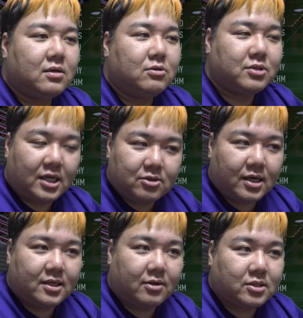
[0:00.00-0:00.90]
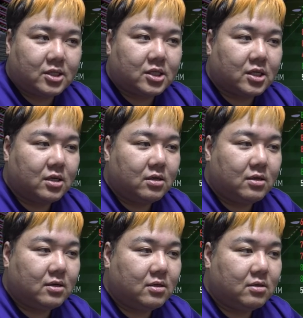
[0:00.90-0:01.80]
うるさいぞ携帯のくせに。
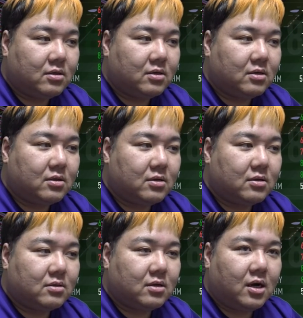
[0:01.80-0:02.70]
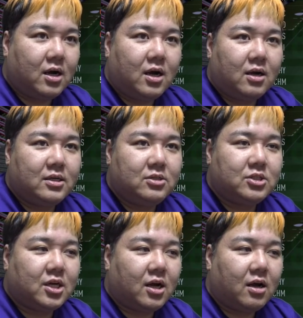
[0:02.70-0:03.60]
あー、いる
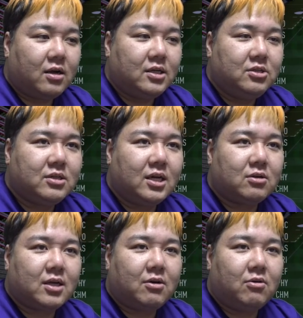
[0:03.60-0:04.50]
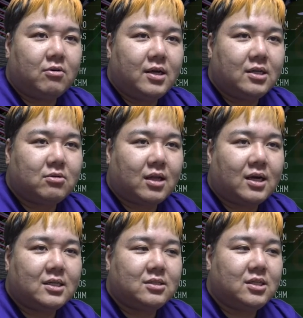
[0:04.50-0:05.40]
じゃん。いるけど結構レート
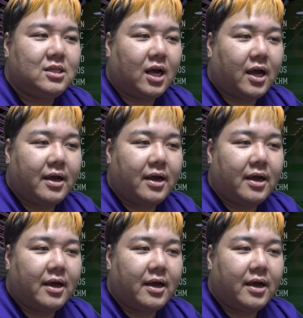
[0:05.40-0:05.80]
高すぎない？